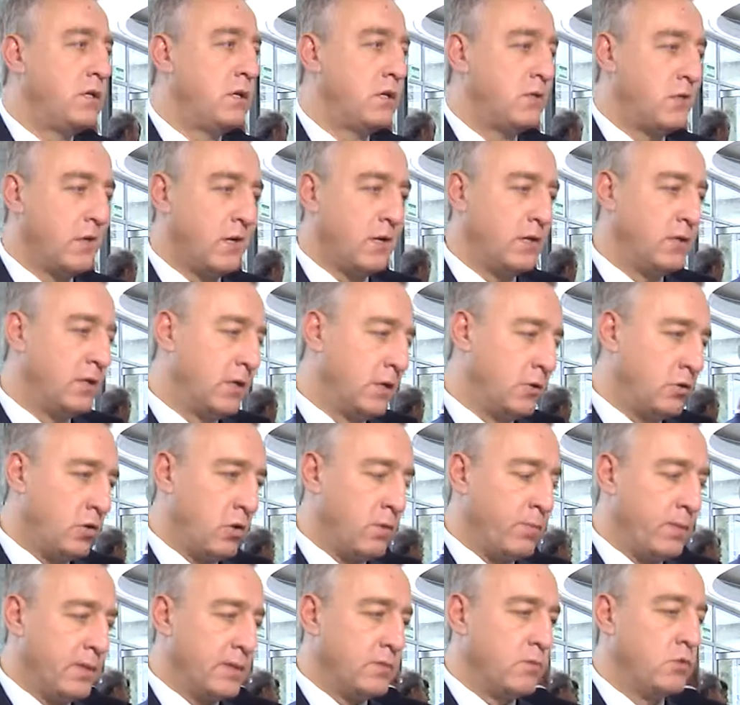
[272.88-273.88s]
те тренды,
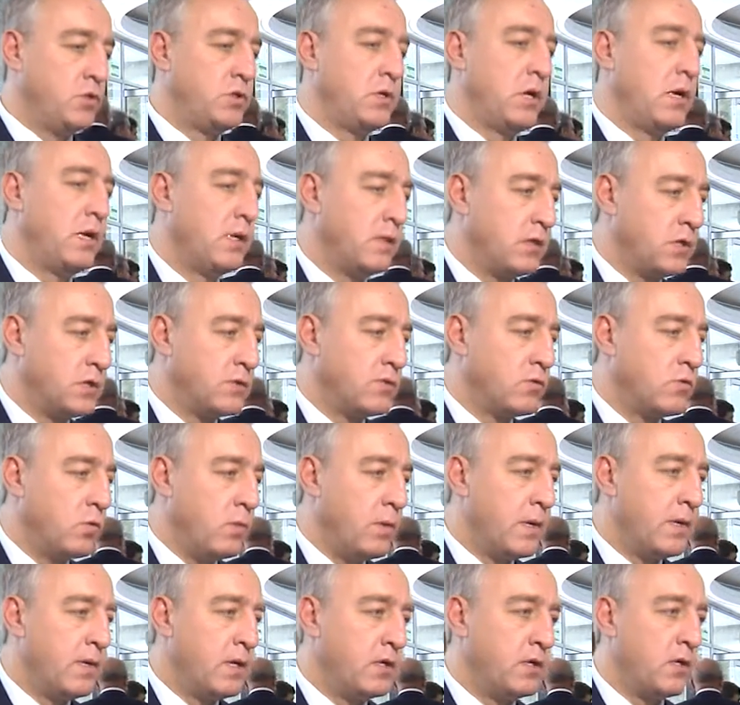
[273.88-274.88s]
которые прозвучали от нашего
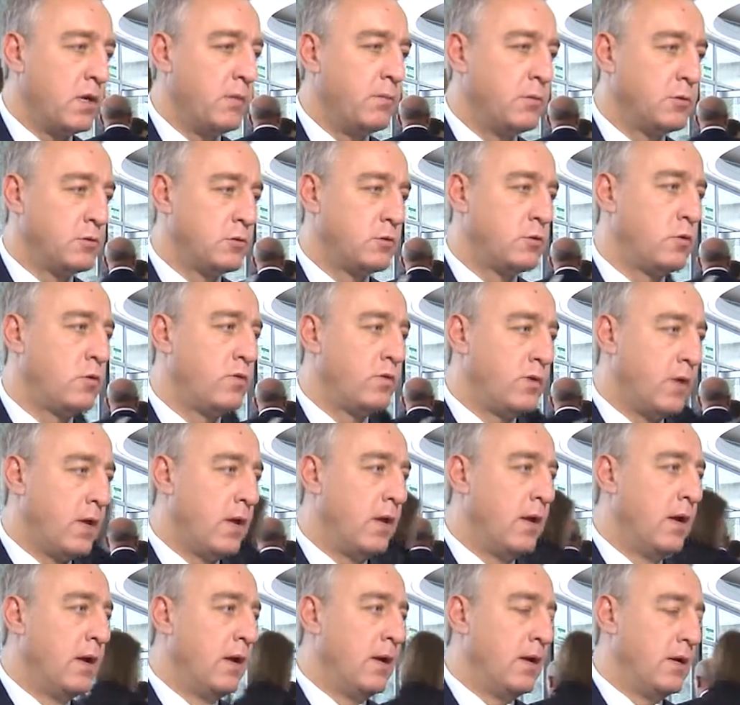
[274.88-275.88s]
губернатора, безусловно,
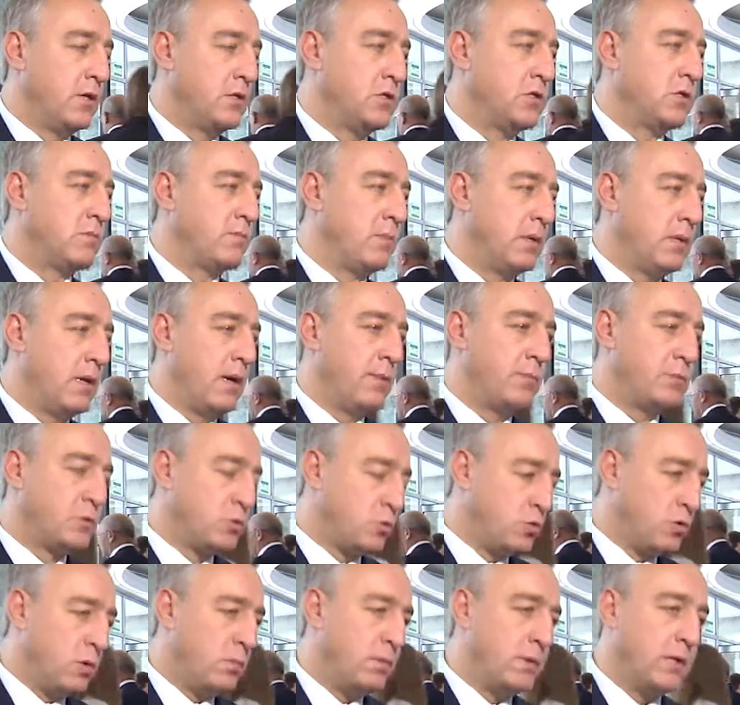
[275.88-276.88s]
значит, мы
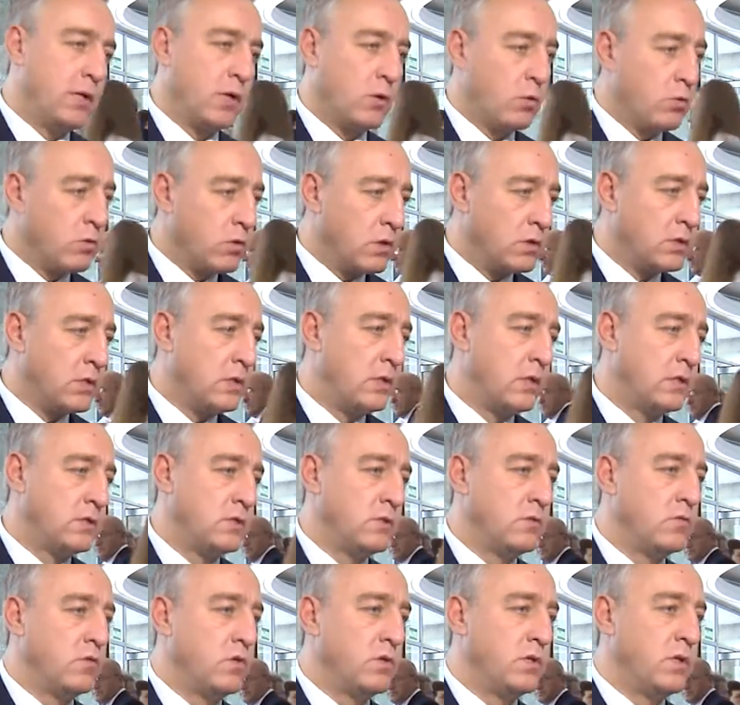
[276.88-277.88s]
обсудим и на круглых столах
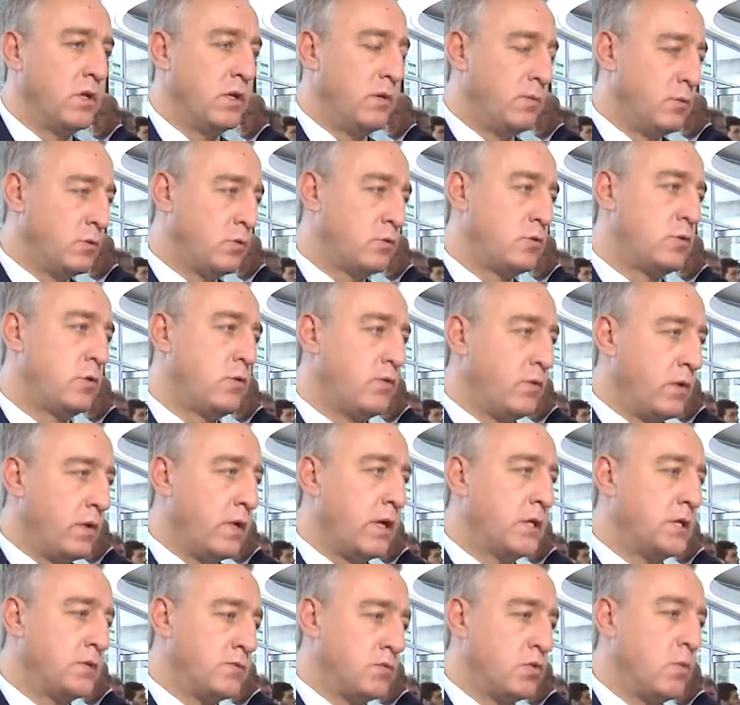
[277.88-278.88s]
сегодня, и, безусловно,
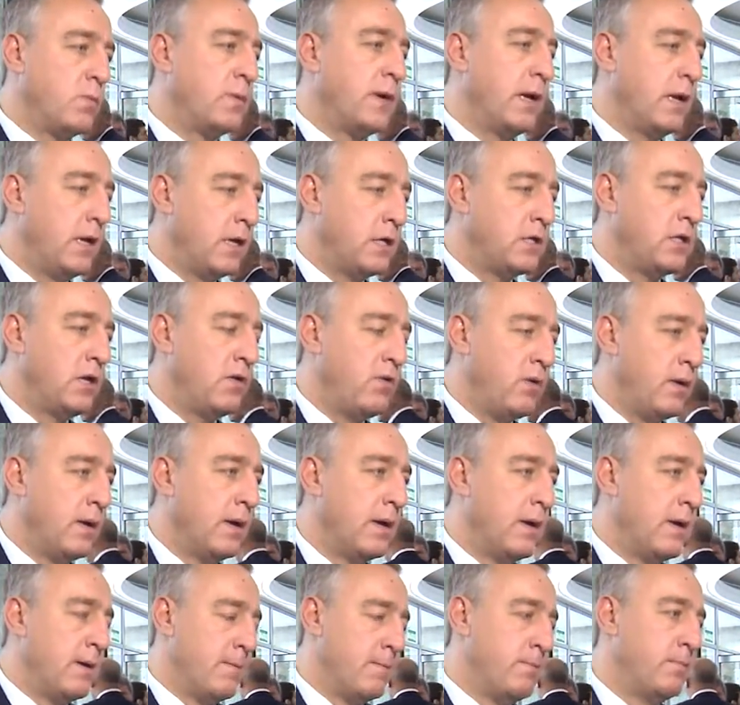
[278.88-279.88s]
в своем коллективе
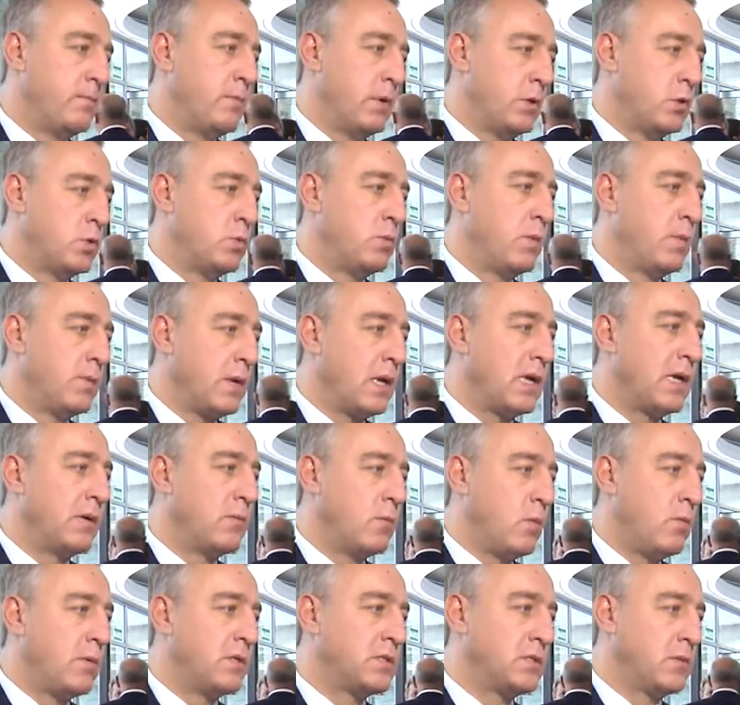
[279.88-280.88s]
подумаем, каким
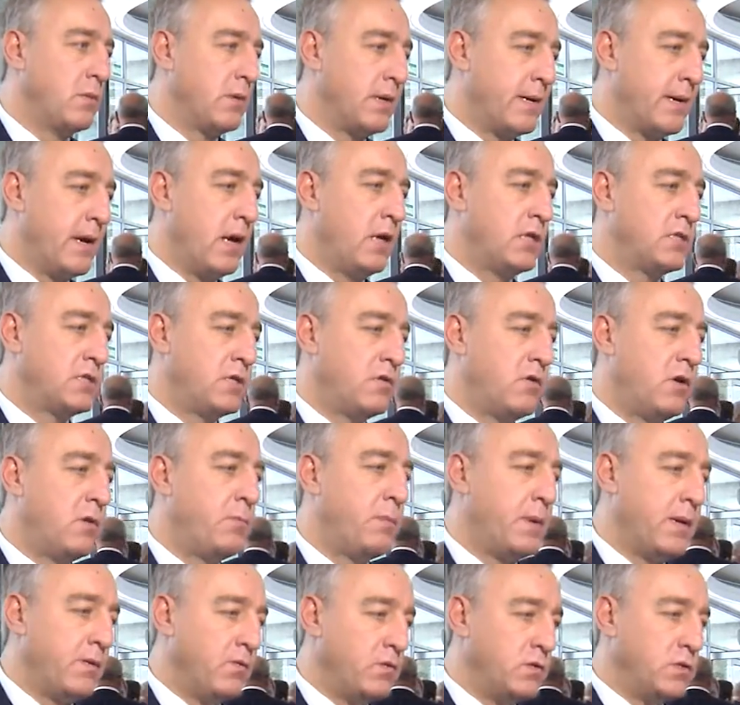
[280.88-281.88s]
образом их реализовать,
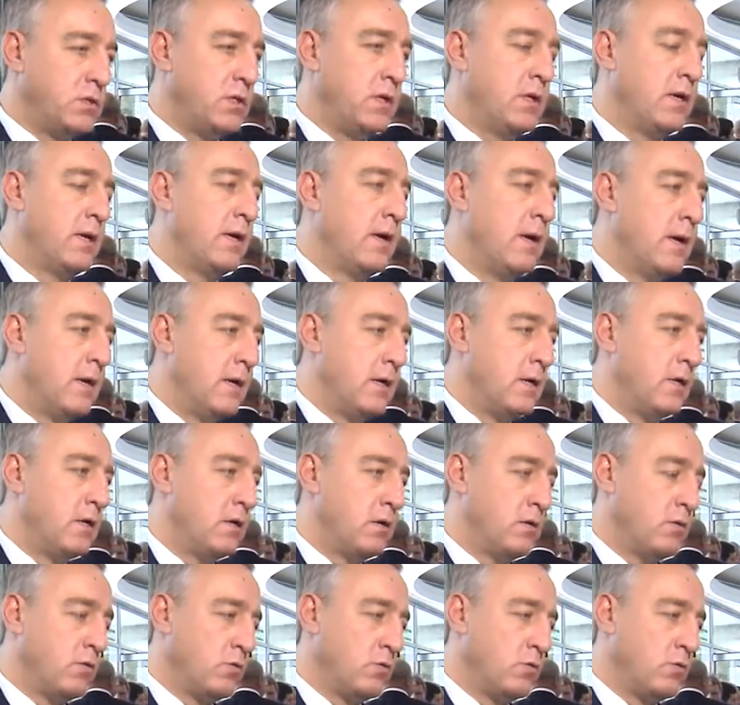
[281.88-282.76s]
привести э,